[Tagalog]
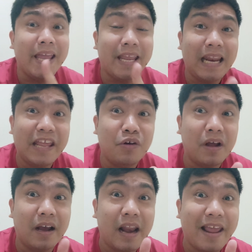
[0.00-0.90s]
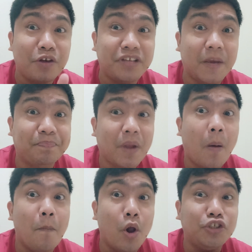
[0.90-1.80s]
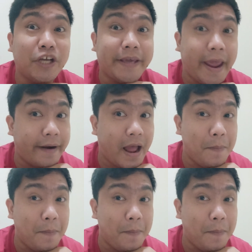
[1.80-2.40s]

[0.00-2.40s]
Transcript: Kilala nyo, kilala nyo si Boljakera,